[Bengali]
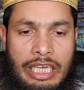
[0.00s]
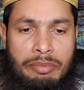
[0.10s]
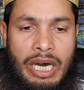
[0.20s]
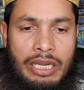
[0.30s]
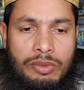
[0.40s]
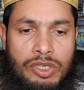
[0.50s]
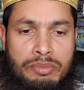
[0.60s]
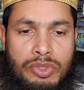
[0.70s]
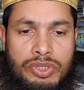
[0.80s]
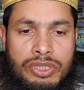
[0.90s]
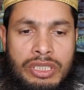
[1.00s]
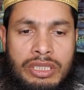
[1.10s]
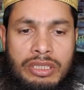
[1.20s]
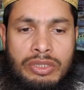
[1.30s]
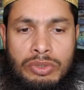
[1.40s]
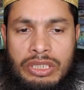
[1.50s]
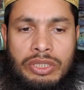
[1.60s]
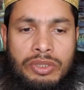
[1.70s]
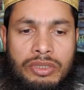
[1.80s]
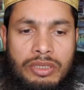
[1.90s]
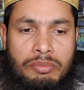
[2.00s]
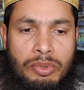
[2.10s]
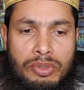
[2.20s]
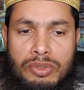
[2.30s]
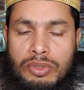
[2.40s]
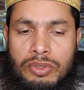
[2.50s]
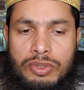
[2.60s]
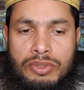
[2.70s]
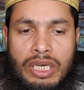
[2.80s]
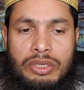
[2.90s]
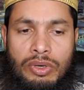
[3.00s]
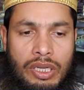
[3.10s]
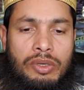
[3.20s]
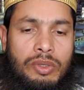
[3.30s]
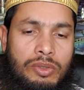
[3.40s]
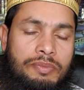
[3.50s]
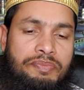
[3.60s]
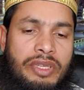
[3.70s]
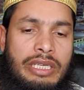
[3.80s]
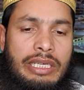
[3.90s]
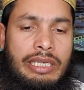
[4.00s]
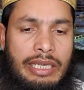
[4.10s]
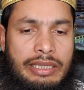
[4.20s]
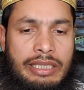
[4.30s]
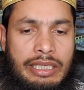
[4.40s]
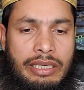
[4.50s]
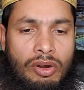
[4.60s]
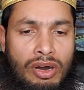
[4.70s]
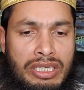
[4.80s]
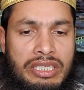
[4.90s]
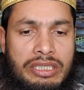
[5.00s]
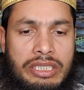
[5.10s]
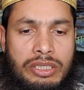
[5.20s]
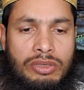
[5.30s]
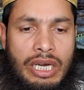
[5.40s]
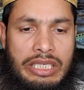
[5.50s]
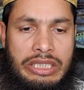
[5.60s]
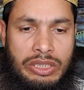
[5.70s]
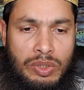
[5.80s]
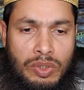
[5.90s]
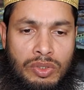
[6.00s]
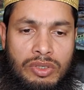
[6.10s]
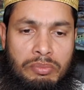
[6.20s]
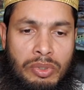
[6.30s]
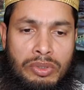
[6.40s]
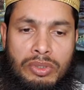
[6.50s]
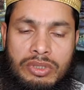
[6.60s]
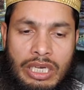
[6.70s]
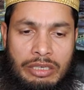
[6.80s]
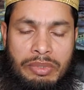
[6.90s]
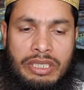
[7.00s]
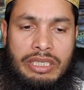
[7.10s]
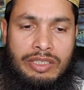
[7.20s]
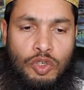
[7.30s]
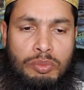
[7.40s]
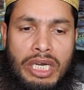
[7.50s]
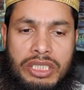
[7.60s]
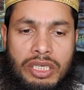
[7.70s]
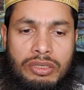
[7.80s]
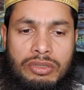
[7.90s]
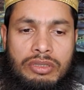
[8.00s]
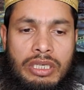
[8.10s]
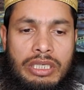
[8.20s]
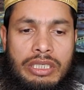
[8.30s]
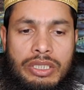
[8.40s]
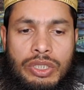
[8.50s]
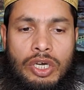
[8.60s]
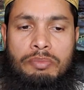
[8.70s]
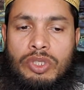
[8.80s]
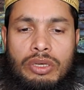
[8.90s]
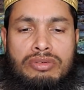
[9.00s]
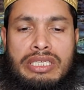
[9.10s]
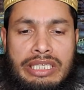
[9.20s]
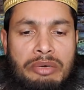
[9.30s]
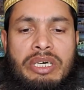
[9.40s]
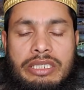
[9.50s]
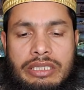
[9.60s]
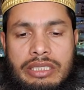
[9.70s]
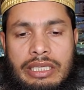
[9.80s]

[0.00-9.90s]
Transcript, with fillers: এবার ওই মসজিদ দুটিও বন্ধ ঘোষণা করা হলো এতে অনির্দিষ্টকালের জন্য বন্ধ থাকবে জমাসহ সব ধরনের নামাজ